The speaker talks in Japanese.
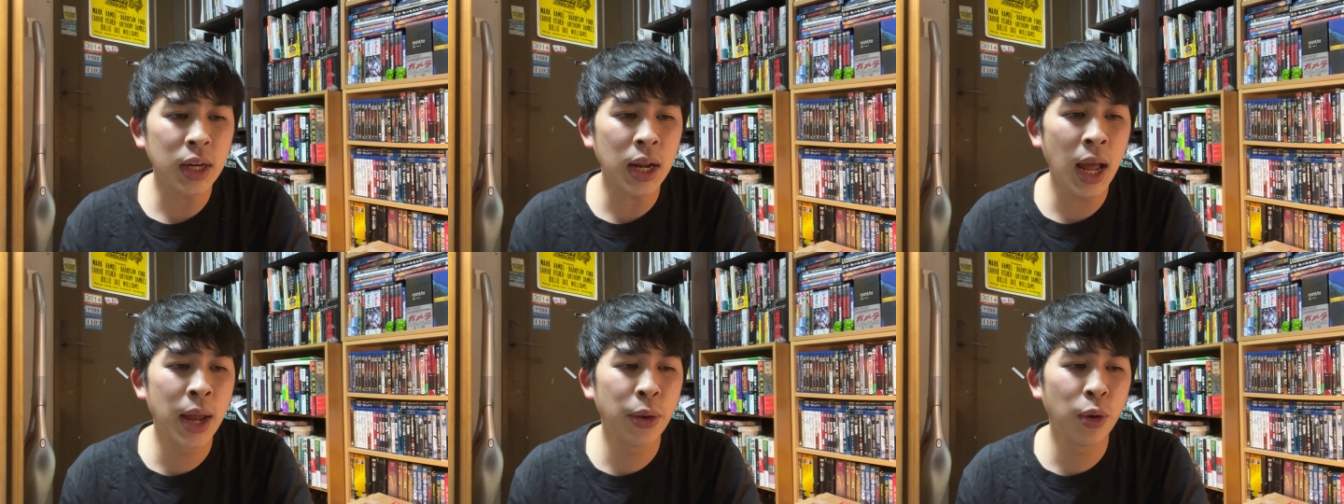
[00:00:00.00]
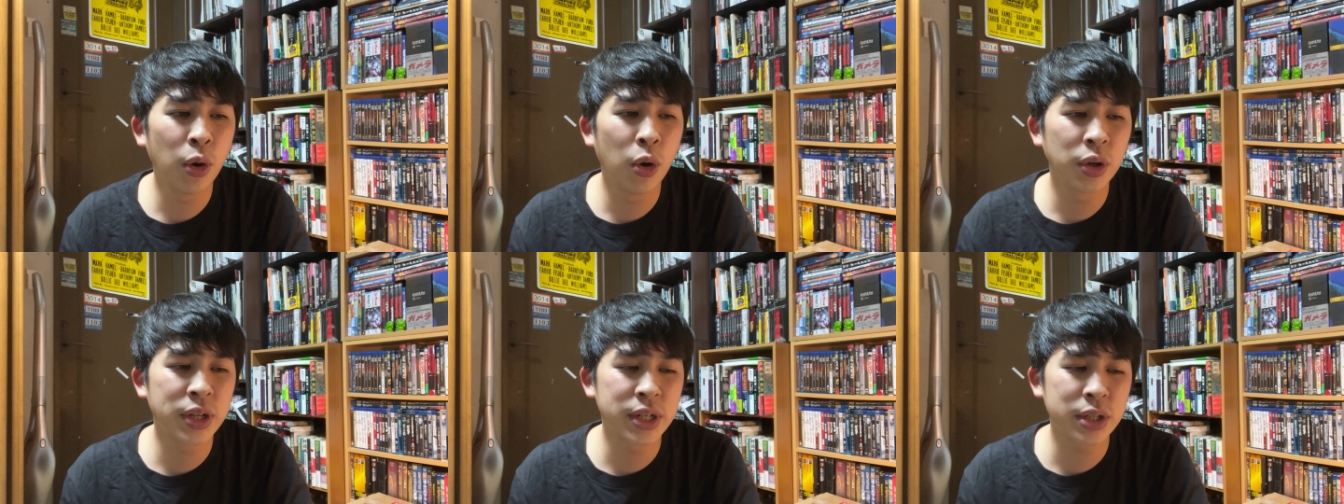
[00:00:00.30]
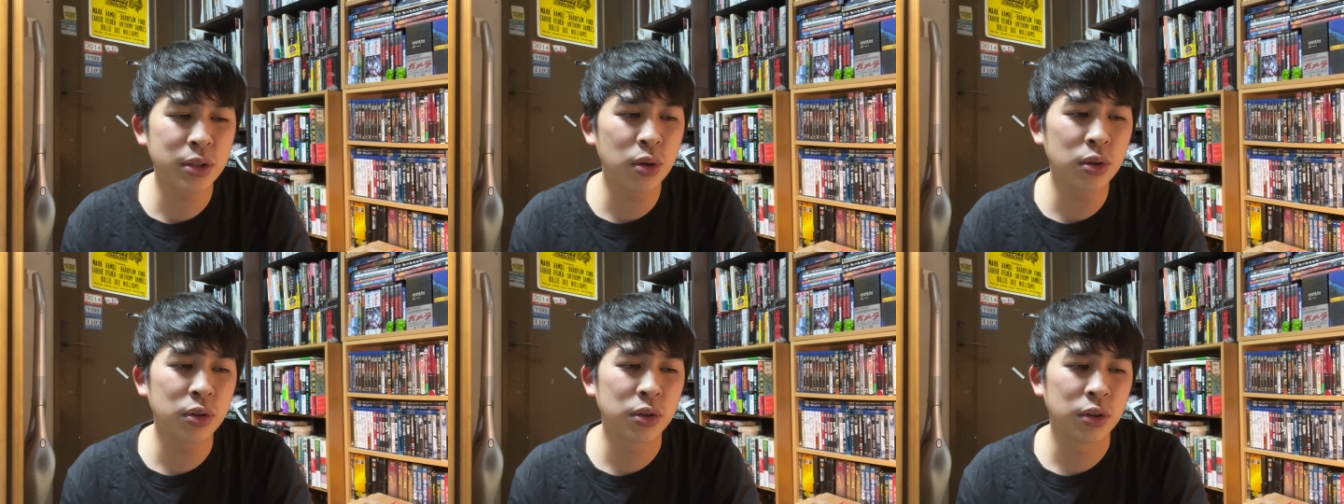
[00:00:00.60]
あの、
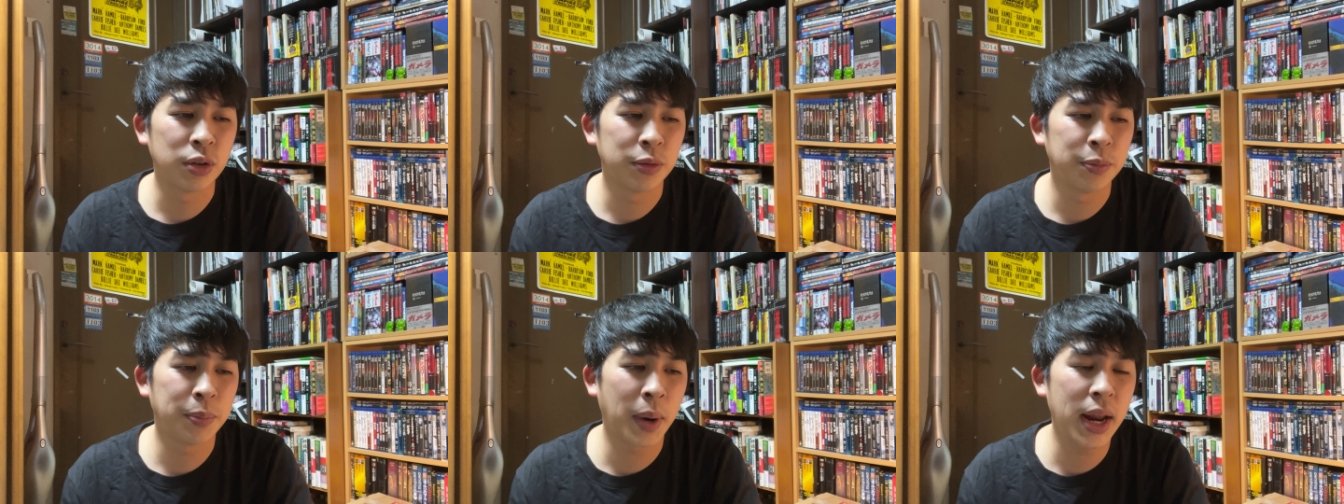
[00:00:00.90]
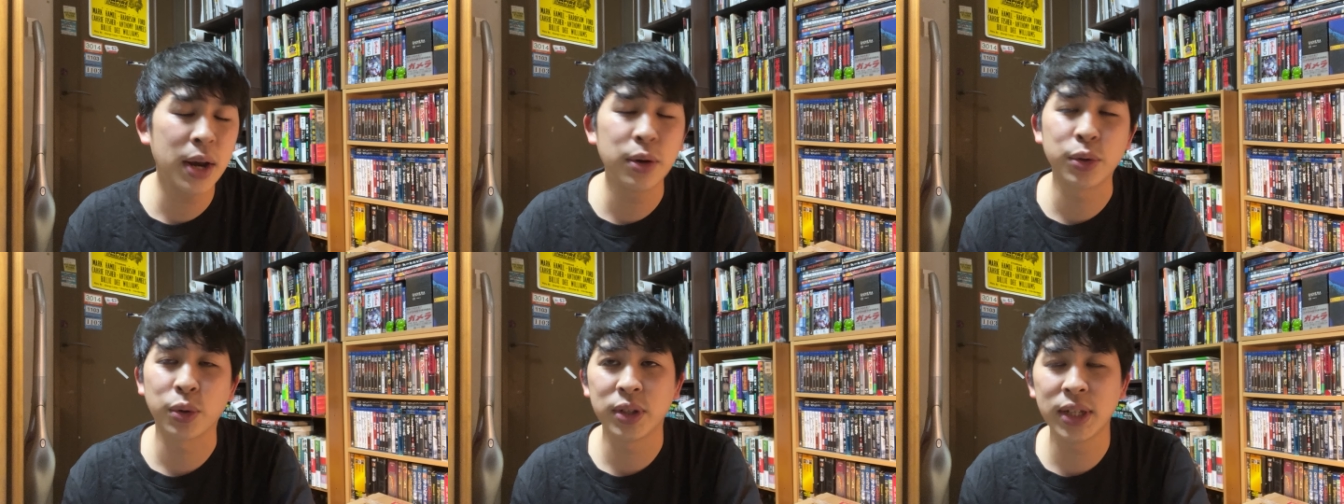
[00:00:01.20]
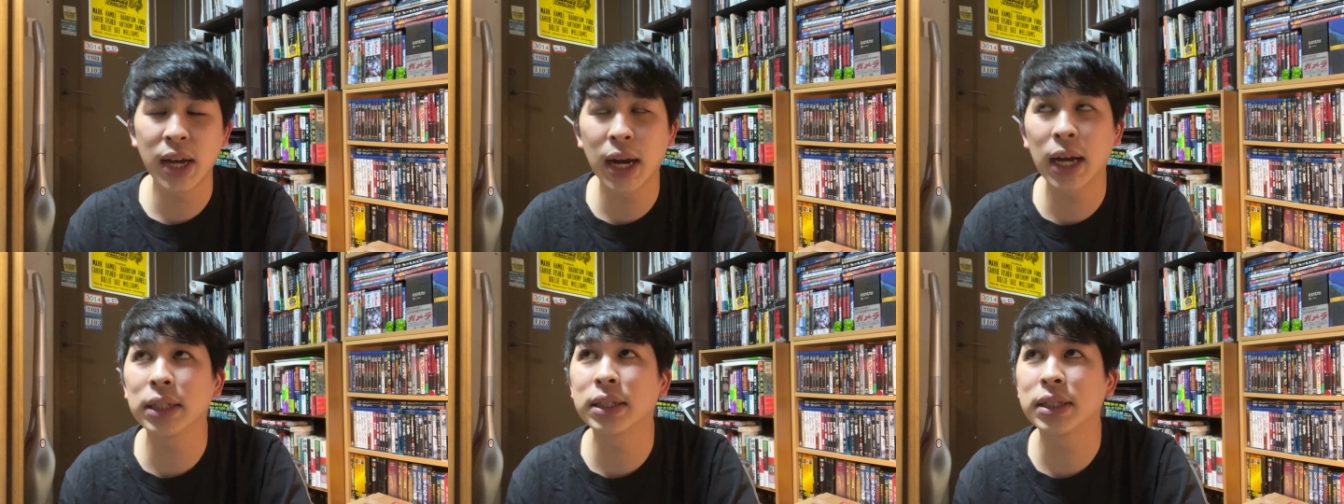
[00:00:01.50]
ヒッチコックバレるの
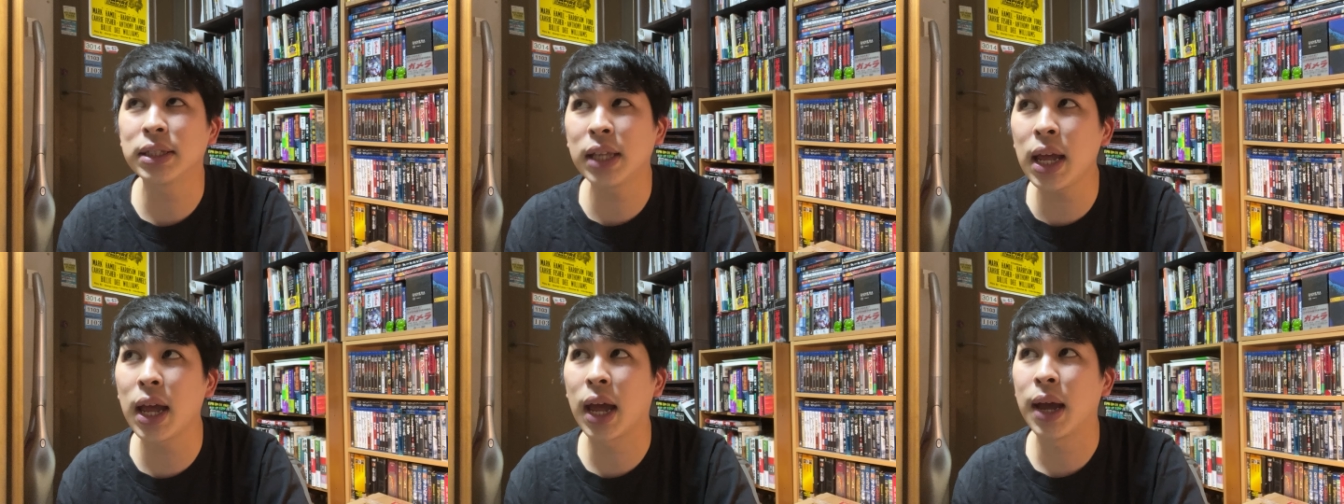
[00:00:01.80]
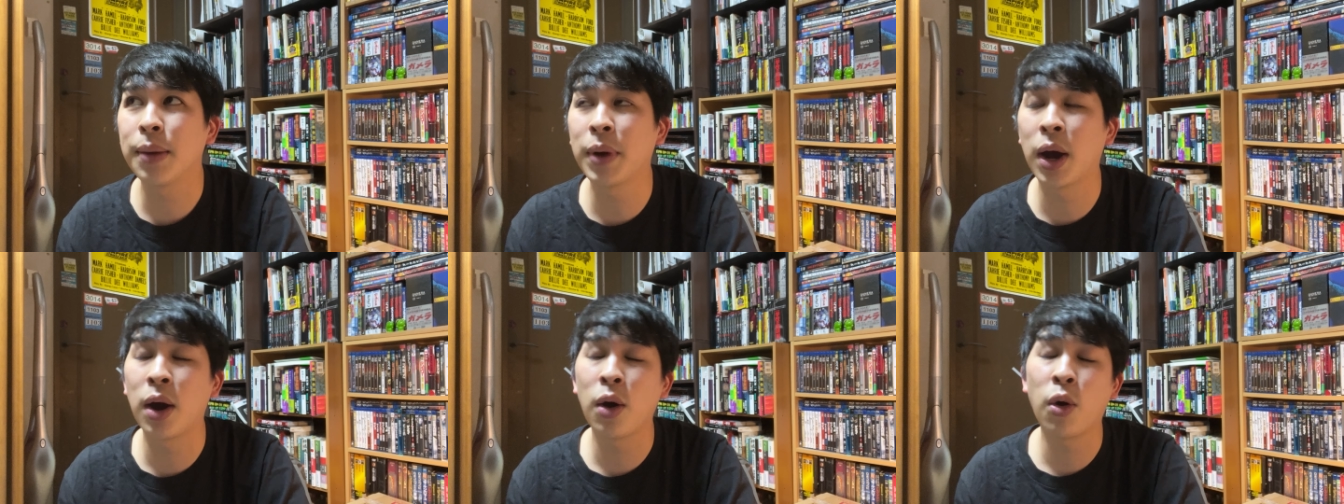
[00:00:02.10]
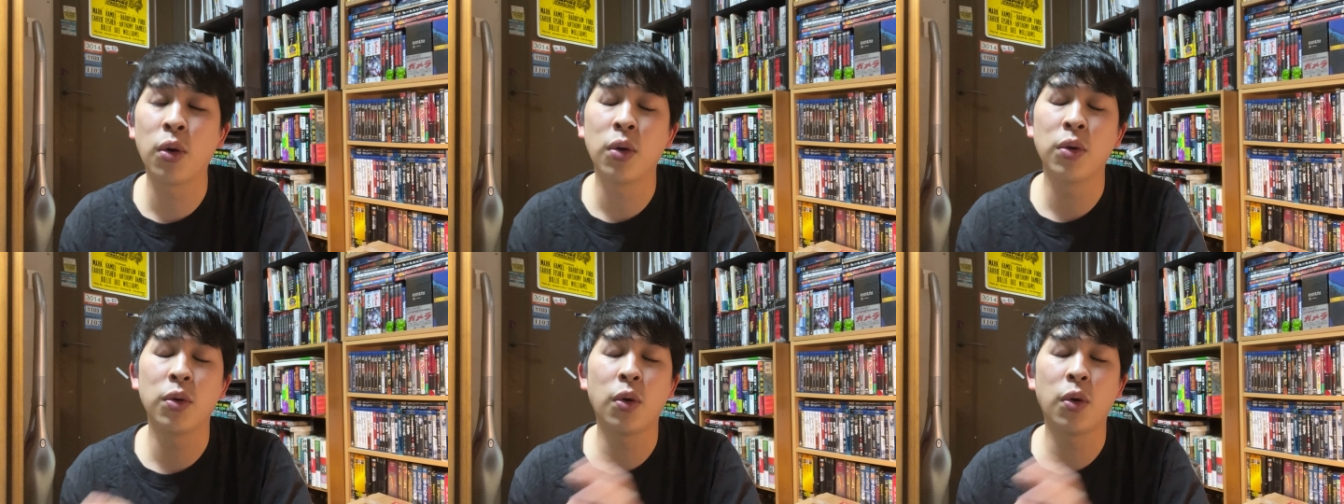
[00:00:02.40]
嫌がって、まあ、